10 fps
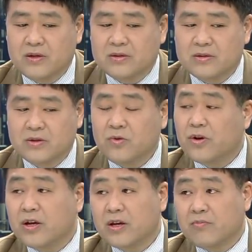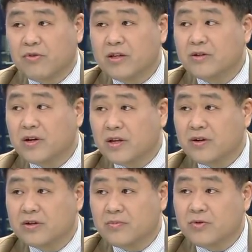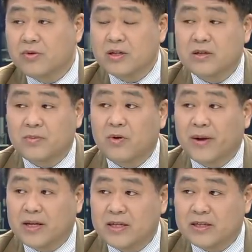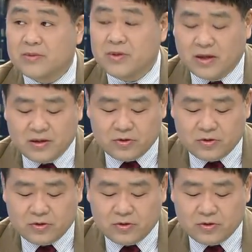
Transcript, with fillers: 그 석유 가격이 불안정화되는 것을 미국에서는 별로 바라지 않습니다. 음.